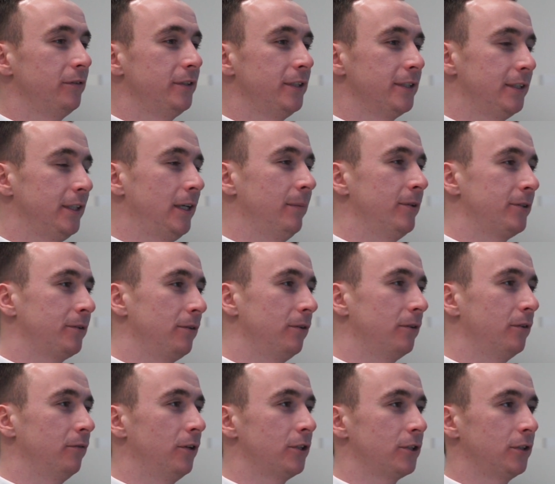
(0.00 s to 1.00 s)
Мы все знаем,
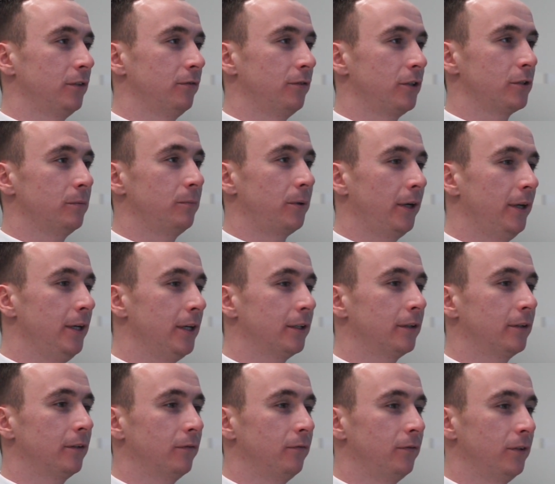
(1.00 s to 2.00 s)
насколько важен ваш
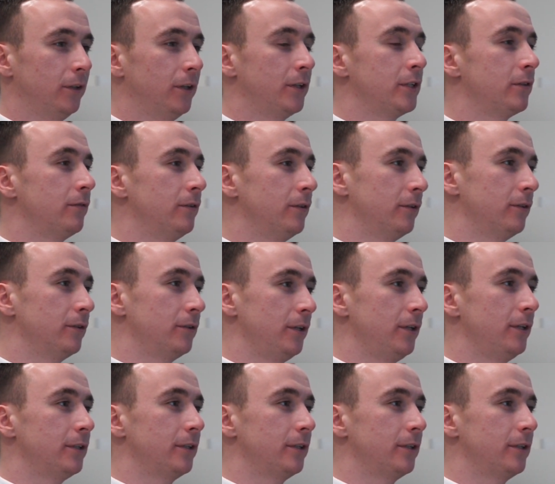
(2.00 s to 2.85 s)
проект в финансовой индустрии